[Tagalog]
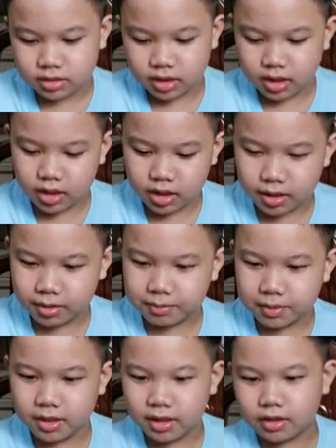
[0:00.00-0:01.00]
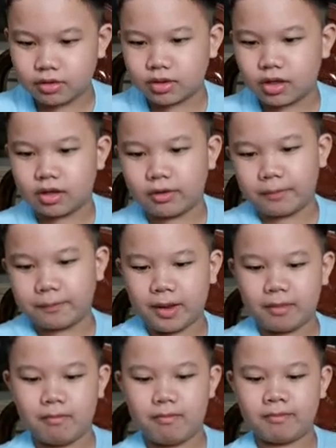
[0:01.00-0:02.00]
kaya binili ko na lang yung
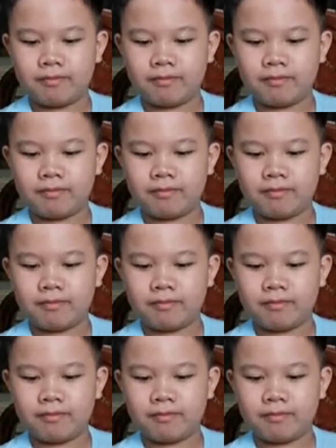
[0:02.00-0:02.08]
5.